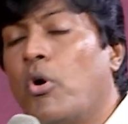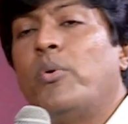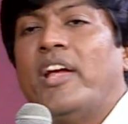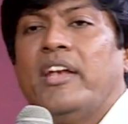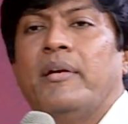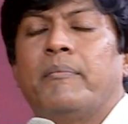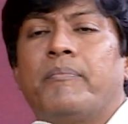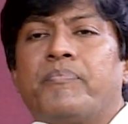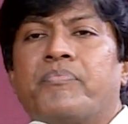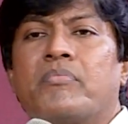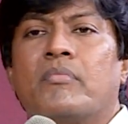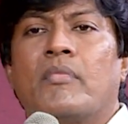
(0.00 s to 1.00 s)
போவேன்
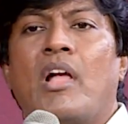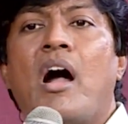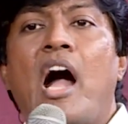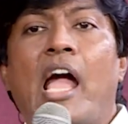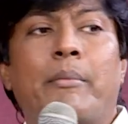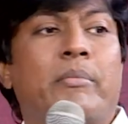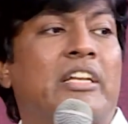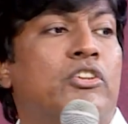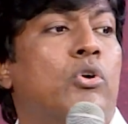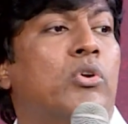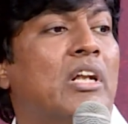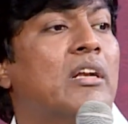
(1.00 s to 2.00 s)
ஐ எம் இன்
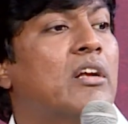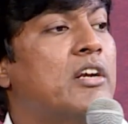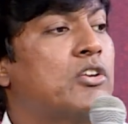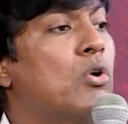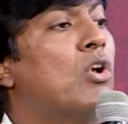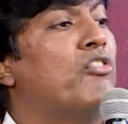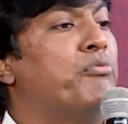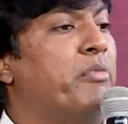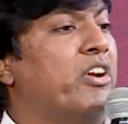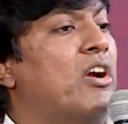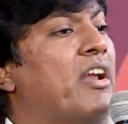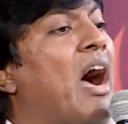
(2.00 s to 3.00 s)
டோட்டல் கண்ட்ரோல் ஆஃப்
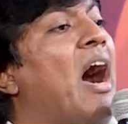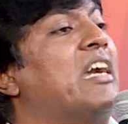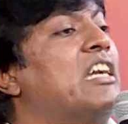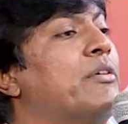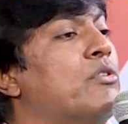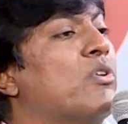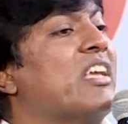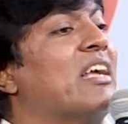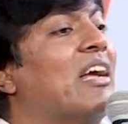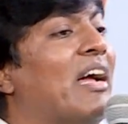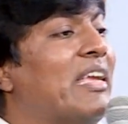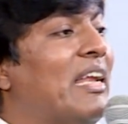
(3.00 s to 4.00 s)
மை காட் ஆண்டவருடைய
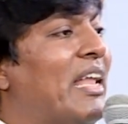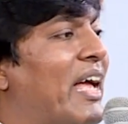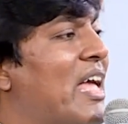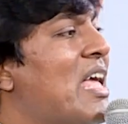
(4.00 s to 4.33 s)
கையில்